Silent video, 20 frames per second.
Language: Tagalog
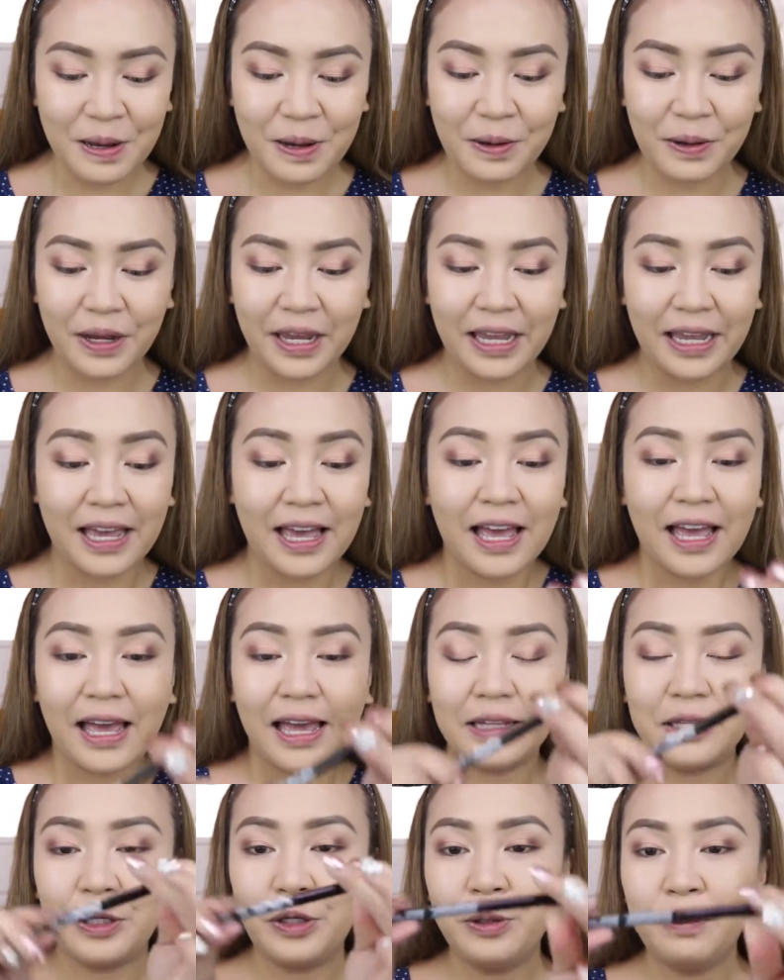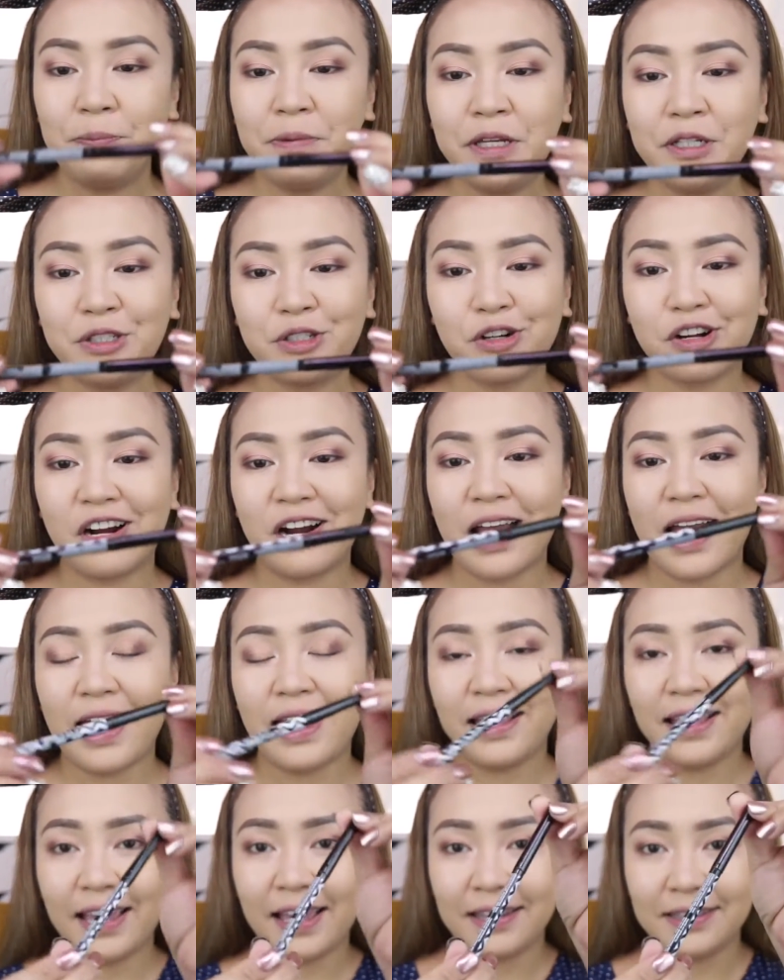Okay. Ito yung Pink Sugar
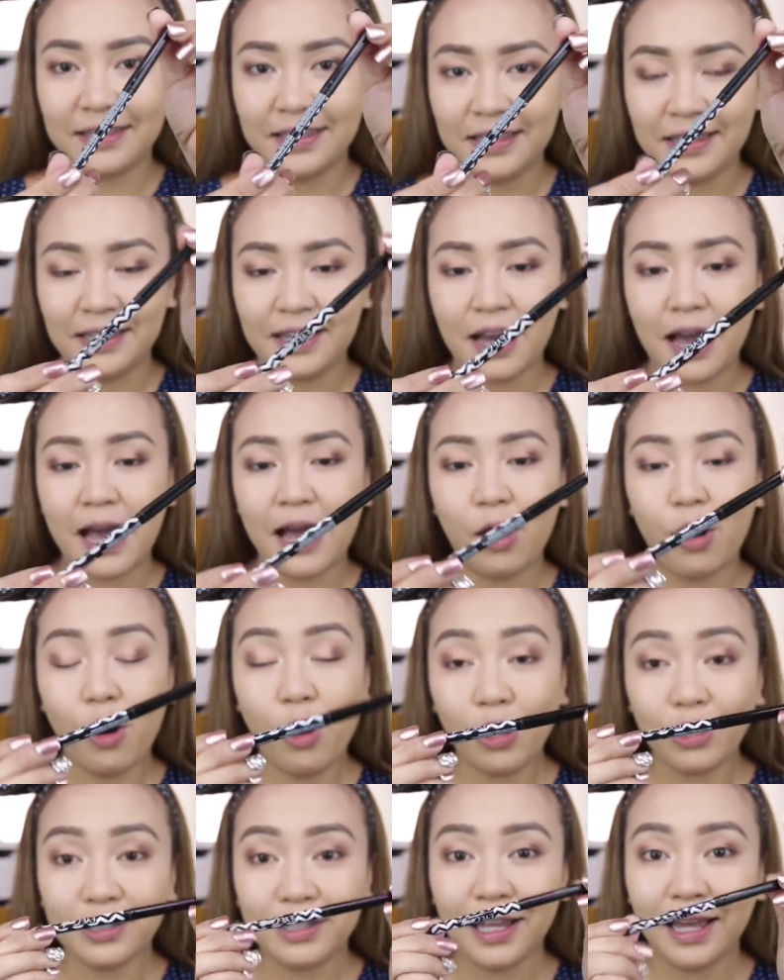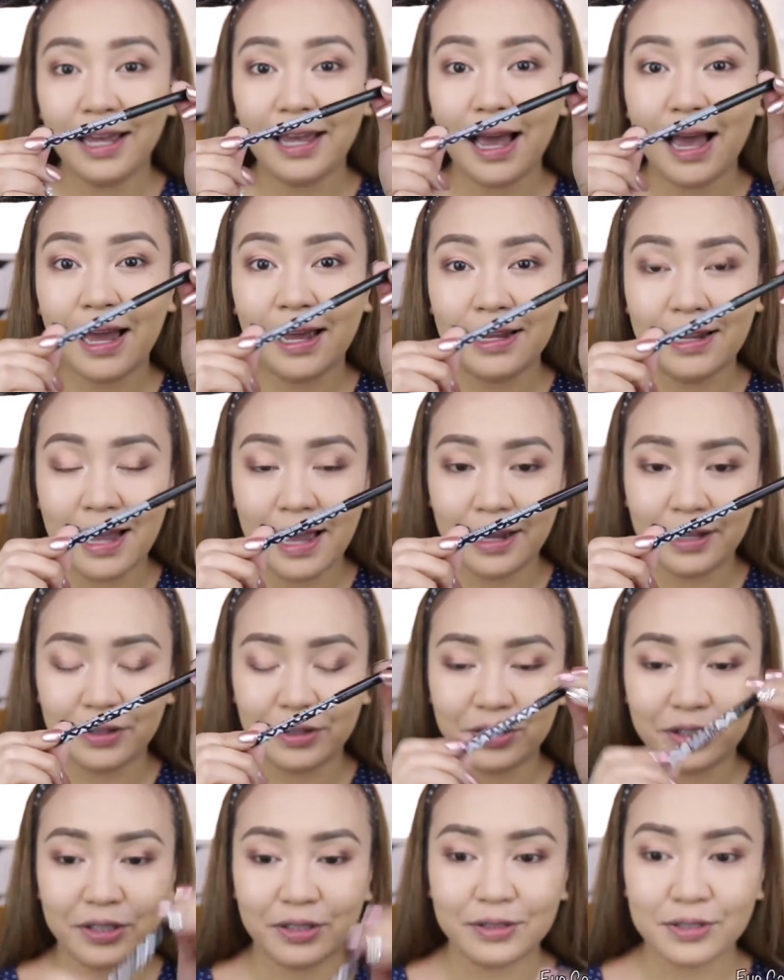Eye Candy All Day
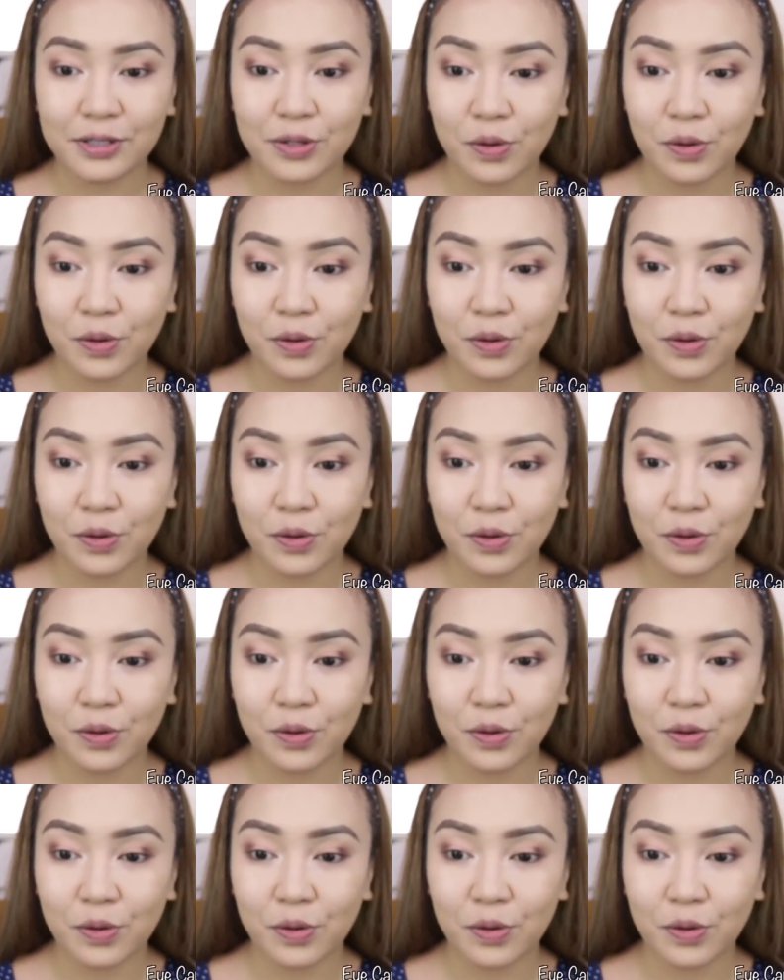Eyeliner.